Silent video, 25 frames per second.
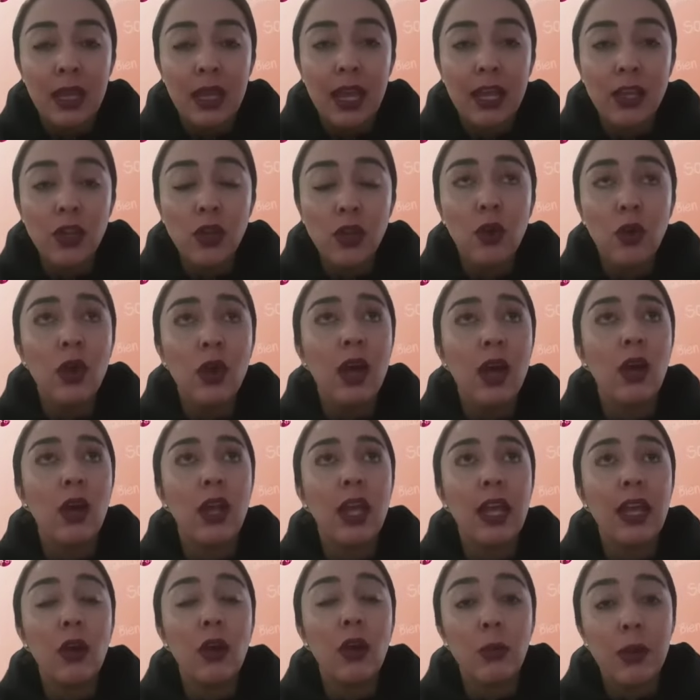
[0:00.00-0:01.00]
Ello
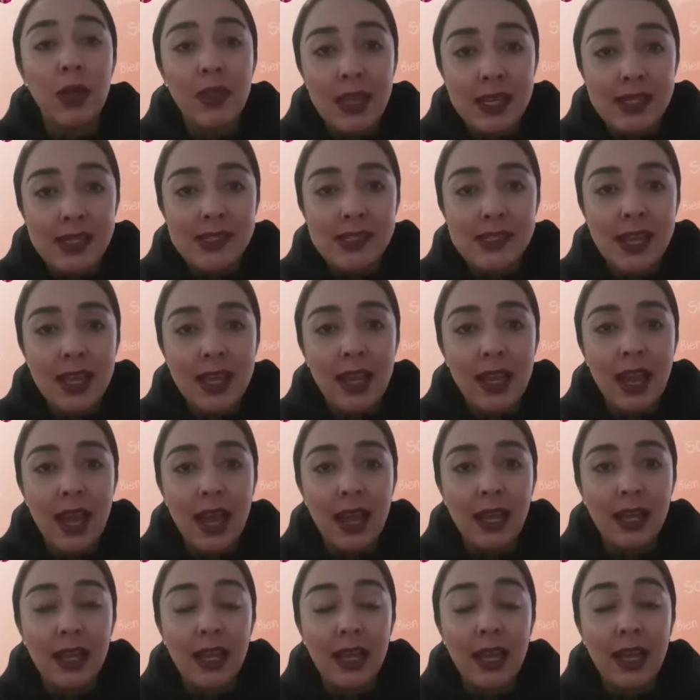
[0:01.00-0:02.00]
eh, obedece
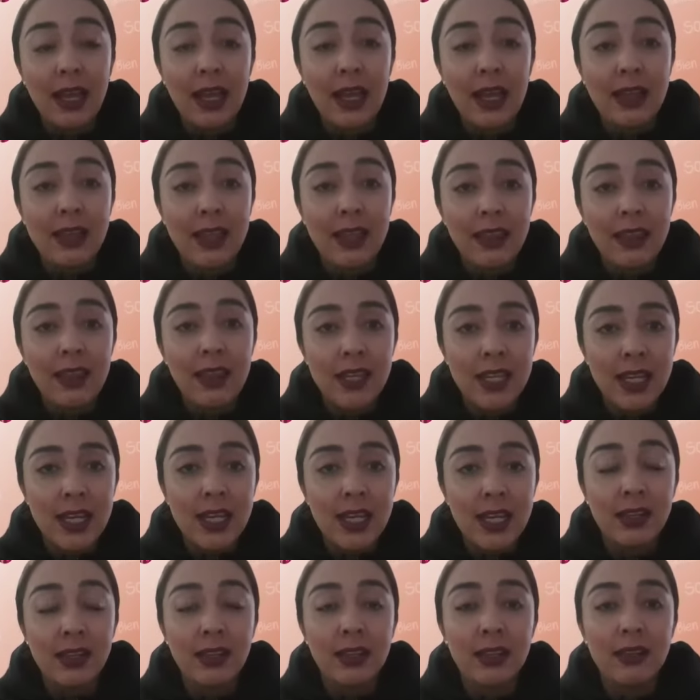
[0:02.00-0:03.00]
a que el día de
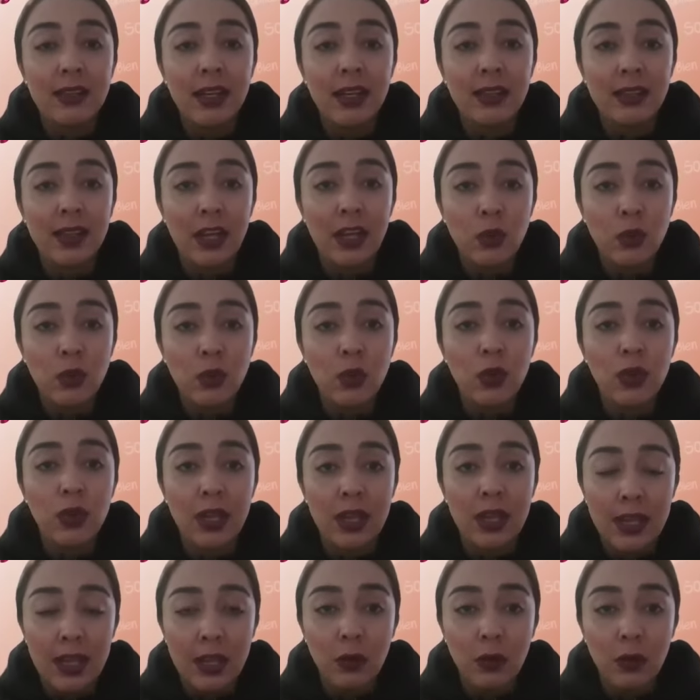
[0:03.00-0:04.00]
ayer, 31
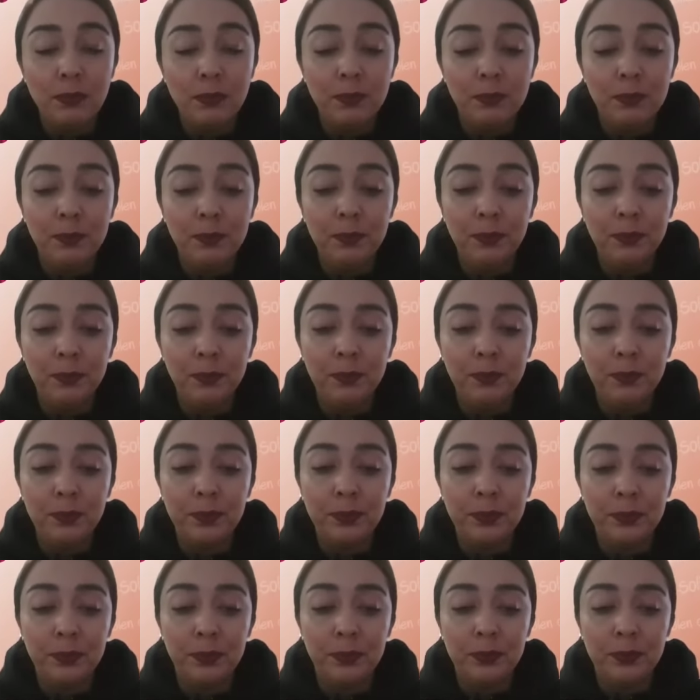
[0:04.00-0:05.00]
de enero,
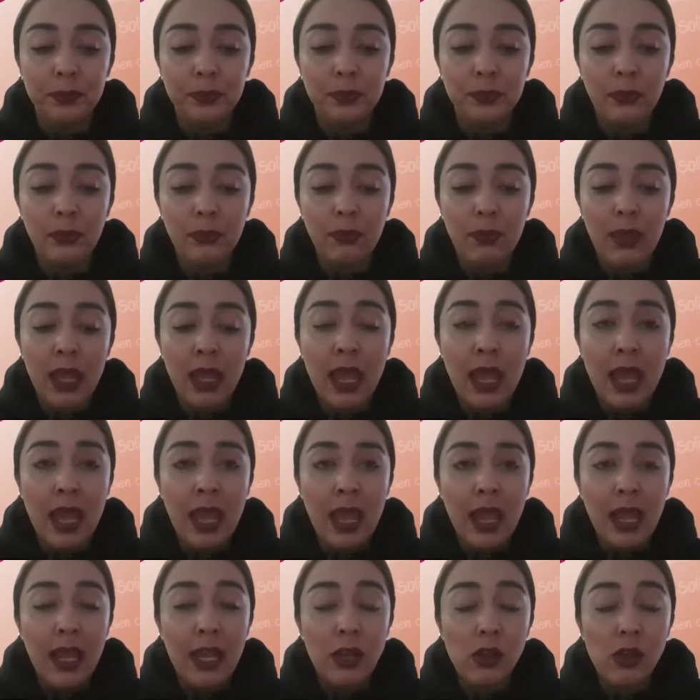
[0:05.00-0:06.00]

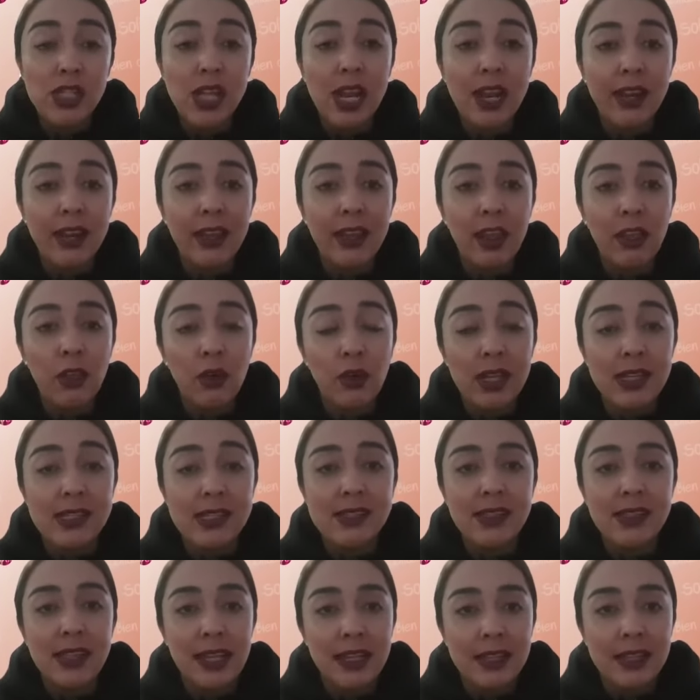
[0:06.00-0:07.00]
en los
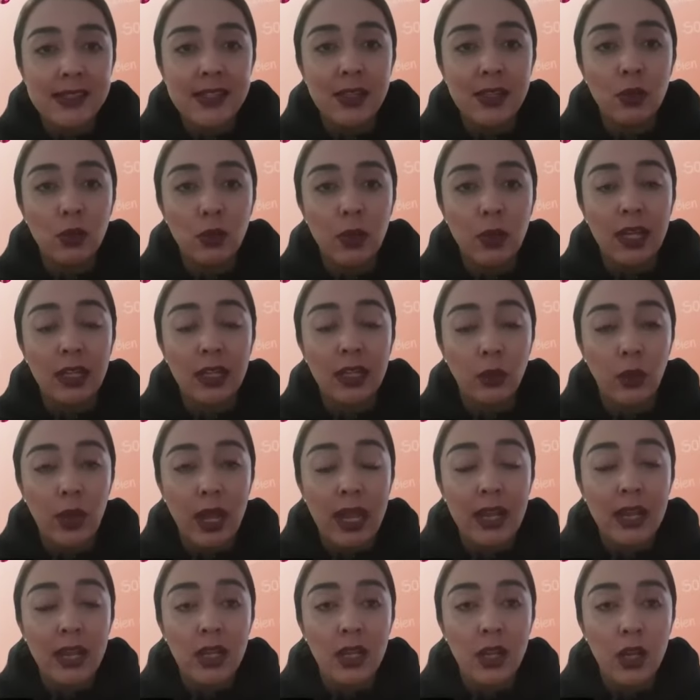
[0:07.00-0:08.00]
alrededores del Instituto
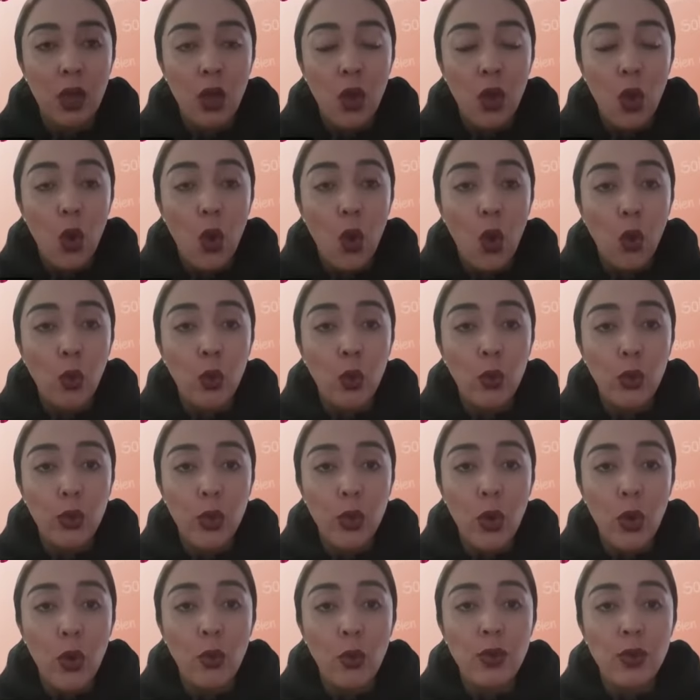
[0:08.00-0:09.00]
Electoral
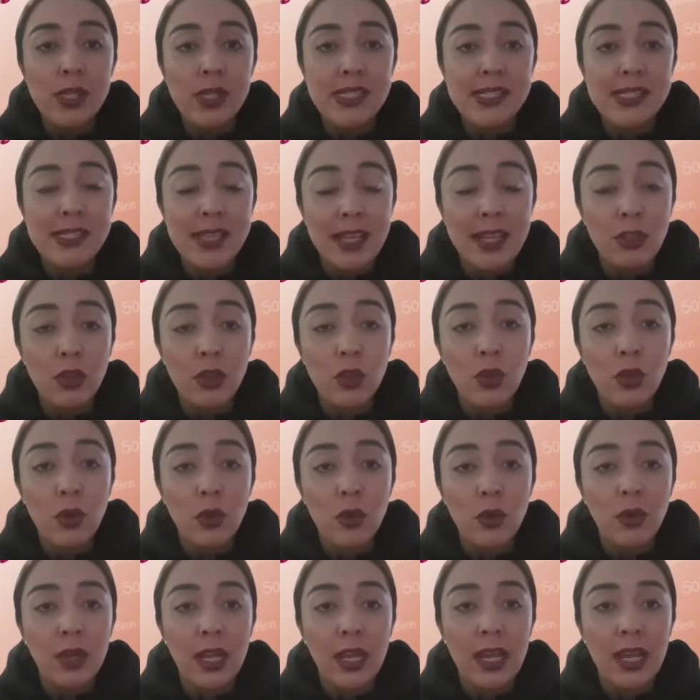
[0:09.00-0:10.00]
ocurrió un
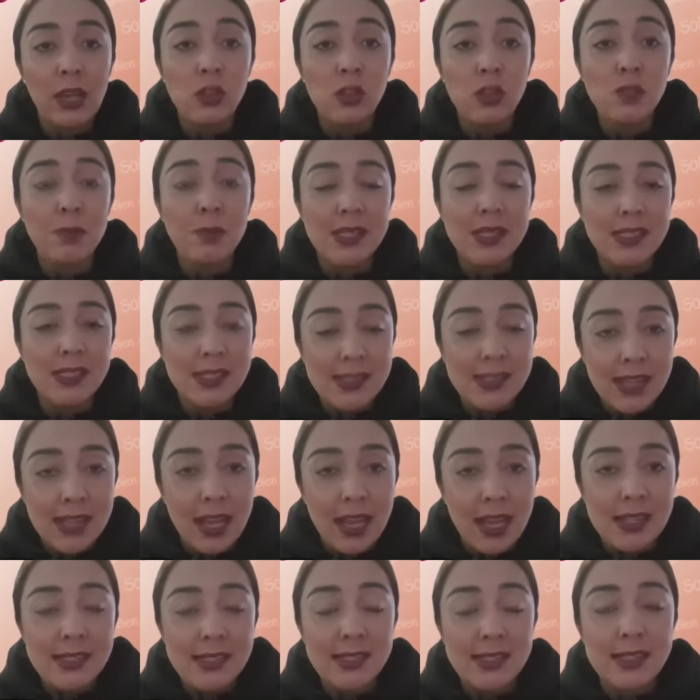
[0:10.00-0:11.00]
incendio en los
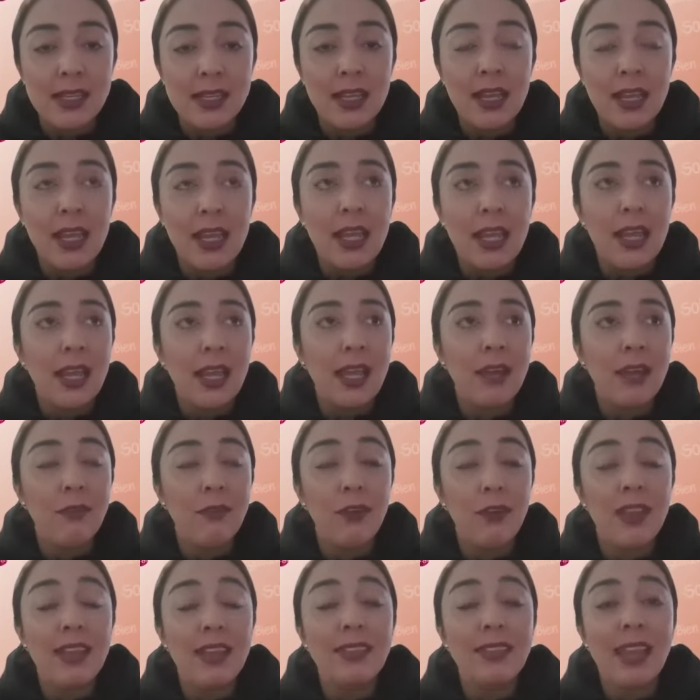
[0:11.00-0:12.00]
pastizales que
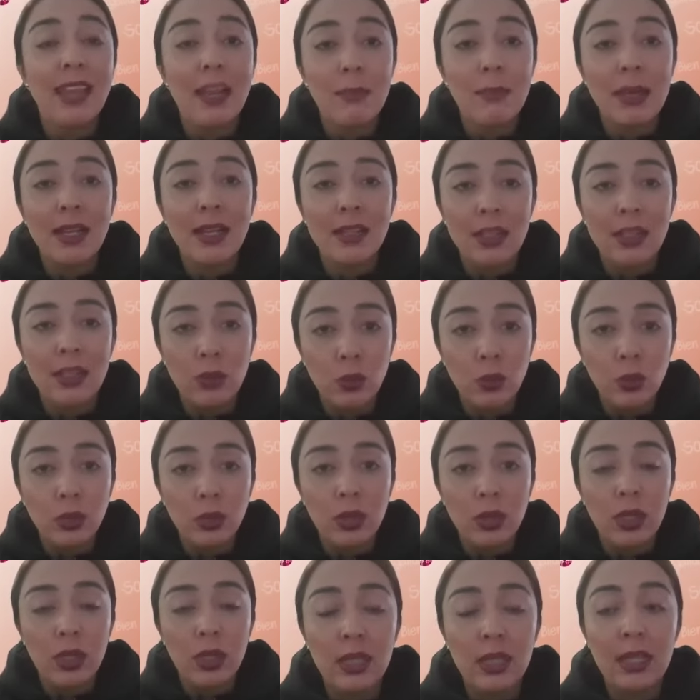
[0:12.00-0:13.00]
fue de tal
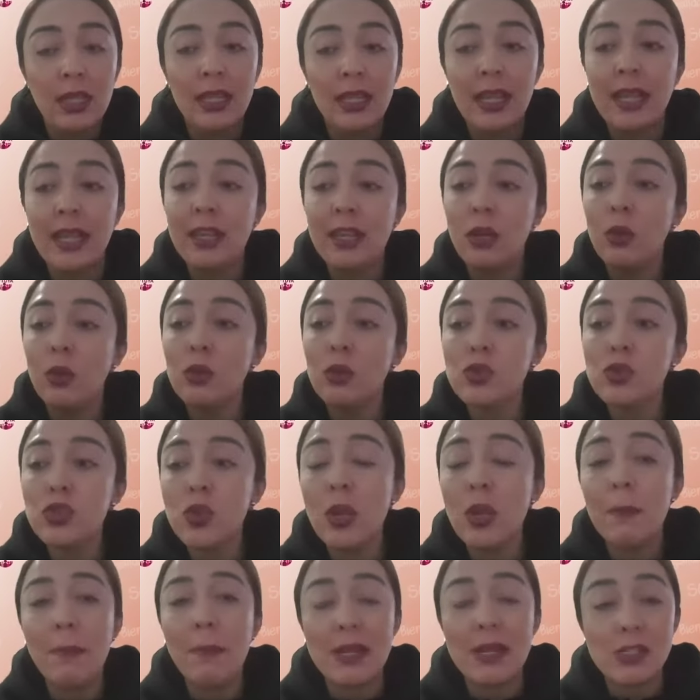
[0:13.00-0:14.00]
magnitud que
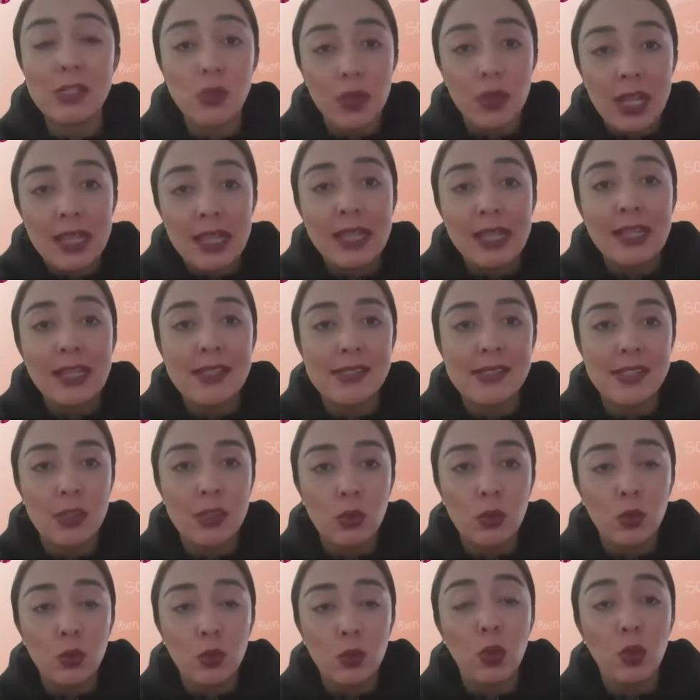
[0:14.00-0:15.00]
incluso el personal del
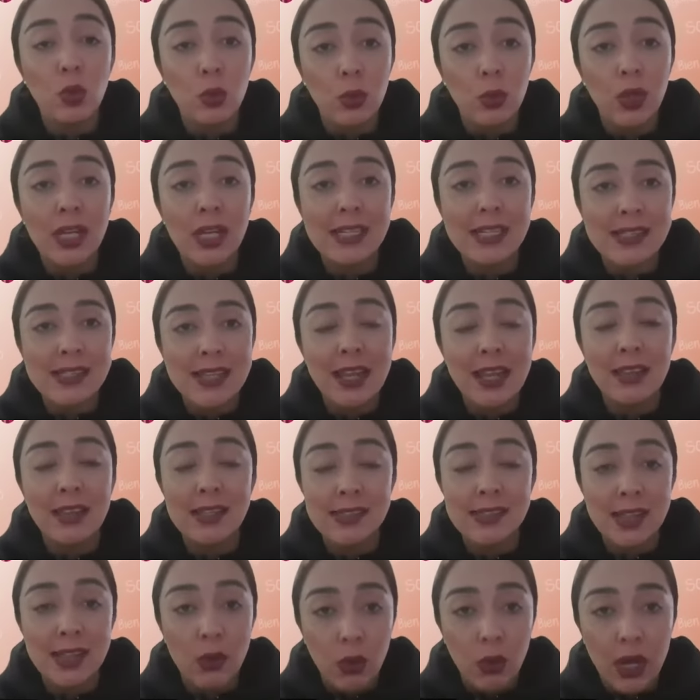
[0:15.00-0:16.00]
instituto tuvo que ser
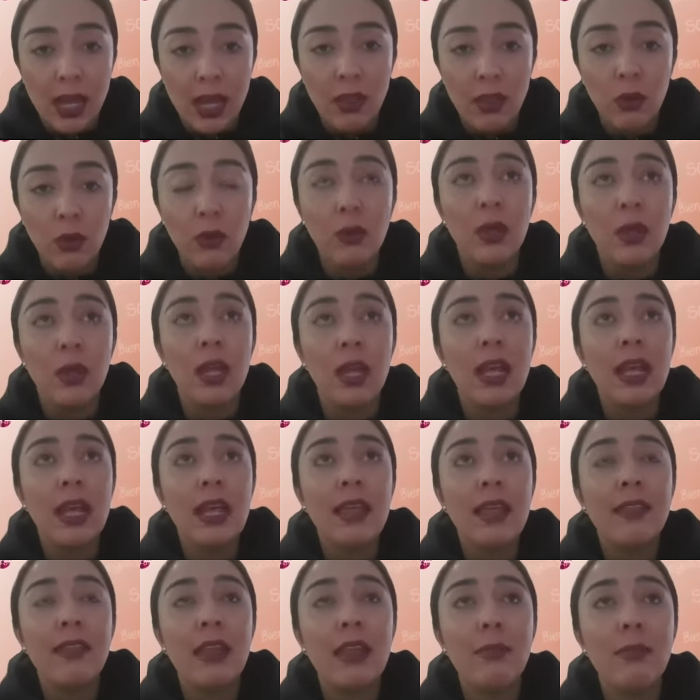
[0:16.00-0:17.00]
desalojado
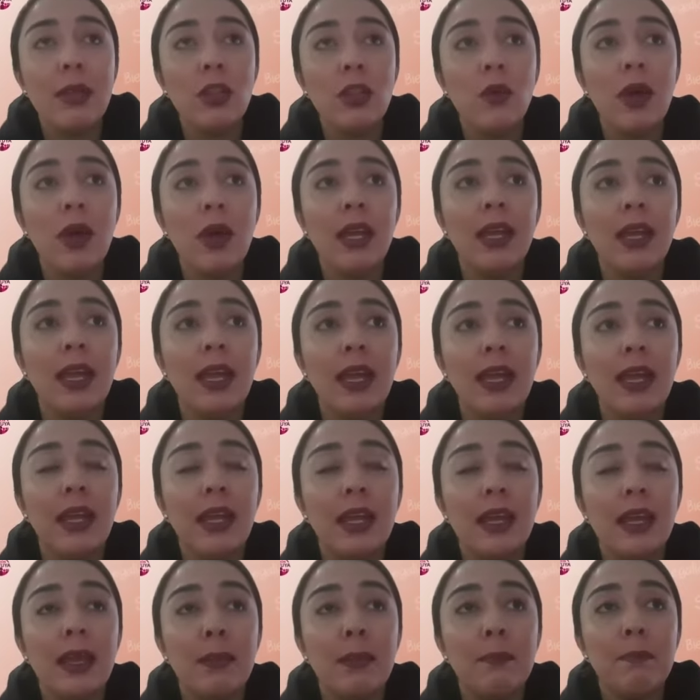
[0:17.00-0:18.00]
debido a que
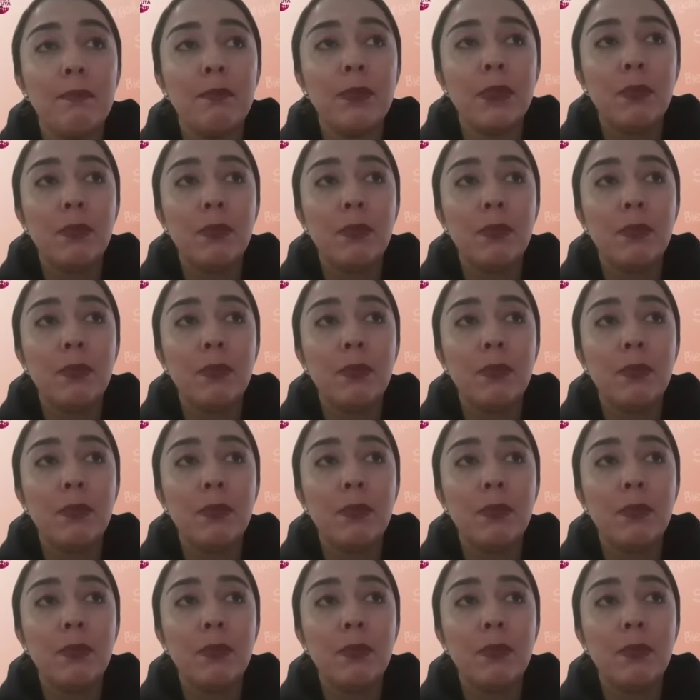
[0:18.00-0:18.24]
eh,